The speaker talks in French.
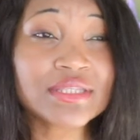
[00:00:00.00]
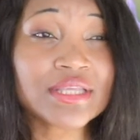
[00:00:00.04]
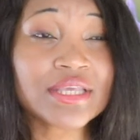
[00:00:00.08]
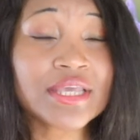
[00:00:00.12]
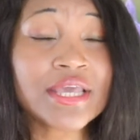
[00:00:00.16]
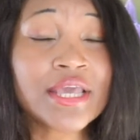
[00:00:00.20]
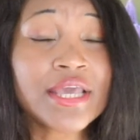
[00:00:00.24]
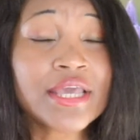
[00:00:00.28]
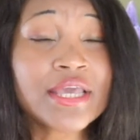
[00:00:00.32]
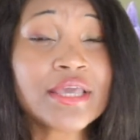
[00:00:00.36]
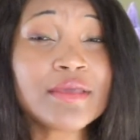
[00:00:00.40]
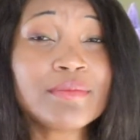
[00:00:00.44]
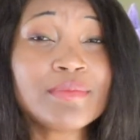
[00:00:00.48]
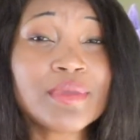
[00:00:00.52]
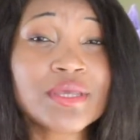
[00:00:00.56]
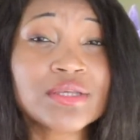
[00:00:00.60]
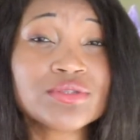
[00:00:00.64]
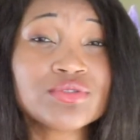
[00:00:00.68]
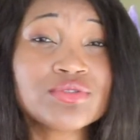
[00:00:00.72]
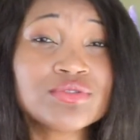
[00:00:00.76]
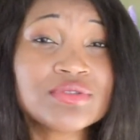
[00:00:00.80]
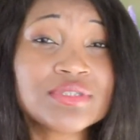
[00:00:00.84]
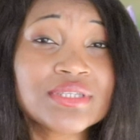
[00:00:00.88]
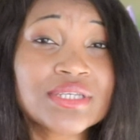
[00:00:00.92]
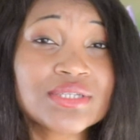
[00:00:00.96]
aider. Et bien
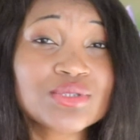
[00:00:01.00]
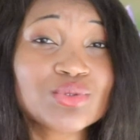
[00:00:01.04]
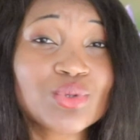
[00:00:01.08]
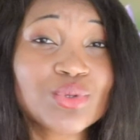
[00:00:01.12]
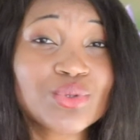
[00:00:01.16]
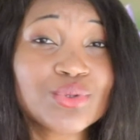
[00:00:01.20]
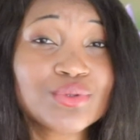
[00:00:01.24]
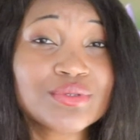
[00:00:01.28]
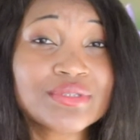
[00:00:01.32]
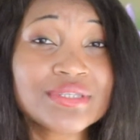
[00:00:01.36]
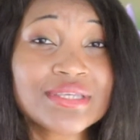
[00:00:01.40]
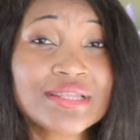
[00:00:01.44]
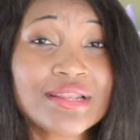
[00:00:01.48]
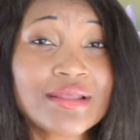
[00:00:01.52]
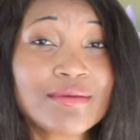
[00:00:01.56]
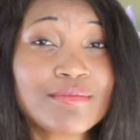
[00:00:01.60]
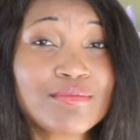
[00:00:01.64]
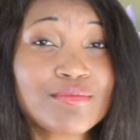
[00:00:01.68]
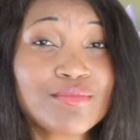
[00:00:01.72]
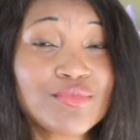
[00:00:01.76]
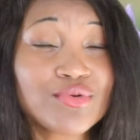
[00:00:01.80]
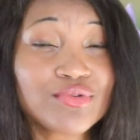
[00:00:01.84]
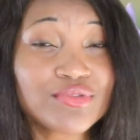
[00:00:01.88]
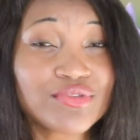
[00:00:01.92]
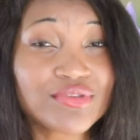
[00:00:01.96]
sûr, ça soigne aussi les
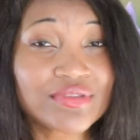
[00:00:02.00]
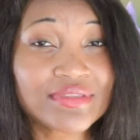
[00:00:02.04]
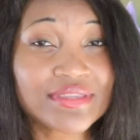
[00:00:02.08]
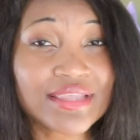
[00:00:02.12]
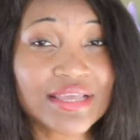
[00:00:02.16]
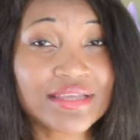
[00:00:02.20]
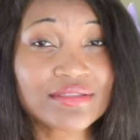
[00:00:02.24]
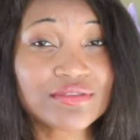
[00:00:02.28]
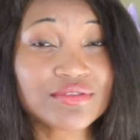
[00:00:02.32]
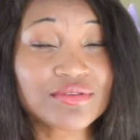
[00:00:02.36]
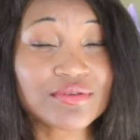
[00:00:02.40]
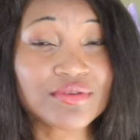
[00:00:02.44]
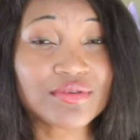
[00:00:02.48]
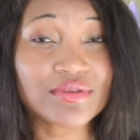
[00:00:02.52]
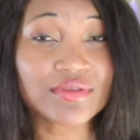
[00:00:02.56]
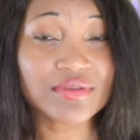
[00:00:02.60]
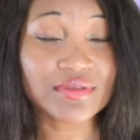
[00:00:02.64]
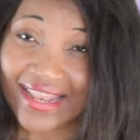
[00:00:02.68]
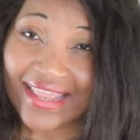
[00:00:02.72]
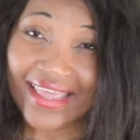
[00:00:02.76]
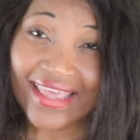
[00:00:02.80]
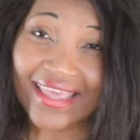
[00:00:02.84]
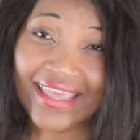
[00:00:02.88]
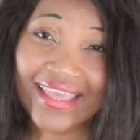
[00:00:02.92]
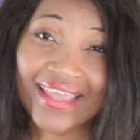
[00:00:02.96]
maux de tête
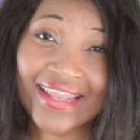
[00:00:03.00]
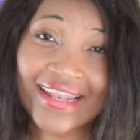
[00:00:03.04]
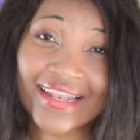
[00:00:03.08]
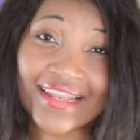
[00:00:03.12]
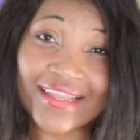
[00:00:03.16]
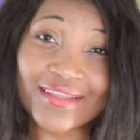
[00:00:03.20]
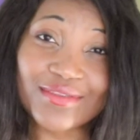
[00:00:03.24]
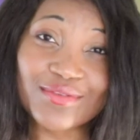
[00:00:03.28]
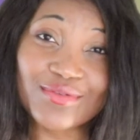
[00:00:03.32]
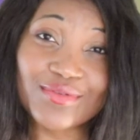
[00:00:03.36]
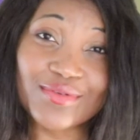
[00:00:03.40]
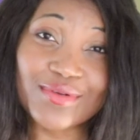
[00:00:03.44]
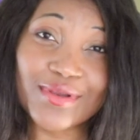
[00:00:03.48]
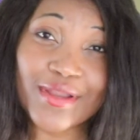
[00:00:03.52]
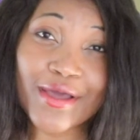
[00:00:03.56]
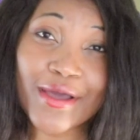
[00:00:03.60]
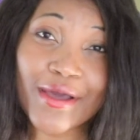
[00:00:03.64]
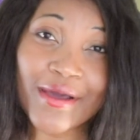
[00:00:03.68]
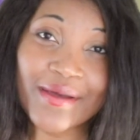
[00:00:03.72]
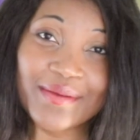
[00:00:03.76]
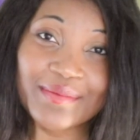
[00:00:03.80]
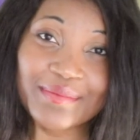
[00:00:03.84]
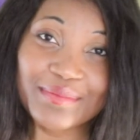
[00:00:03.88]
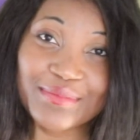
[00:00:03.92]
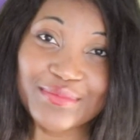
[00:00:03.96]
et les
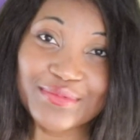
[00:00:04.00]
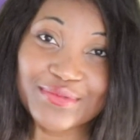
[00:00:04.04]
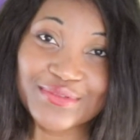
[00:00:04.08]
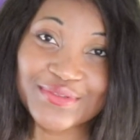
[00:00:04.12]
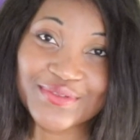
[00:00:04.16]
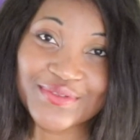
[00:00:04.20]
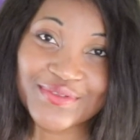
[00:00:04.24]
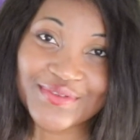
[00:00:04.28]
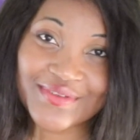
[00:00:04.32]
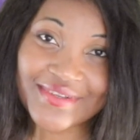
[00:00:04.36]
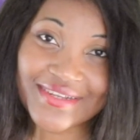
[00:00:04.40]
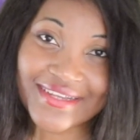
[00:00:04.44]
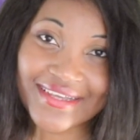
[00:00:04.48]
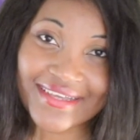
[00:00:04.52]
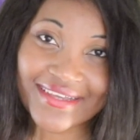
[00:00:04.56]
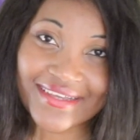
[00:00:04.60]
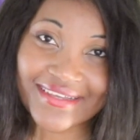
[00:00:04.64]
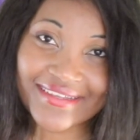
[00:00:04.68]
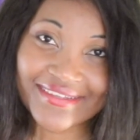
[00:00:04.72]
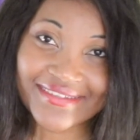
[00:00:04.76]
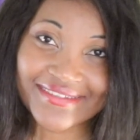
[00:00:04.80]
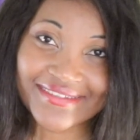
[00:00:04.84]
douleurs musculaires.